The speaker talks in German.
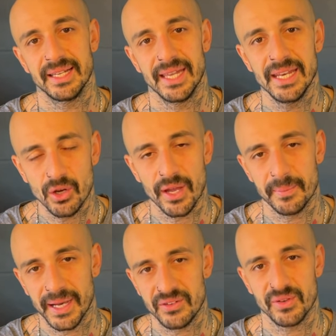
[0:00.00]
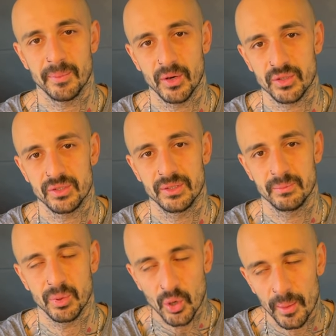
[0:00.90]
in eurem Rad verbaut
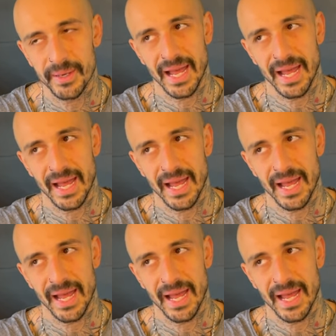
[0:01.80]
bekommen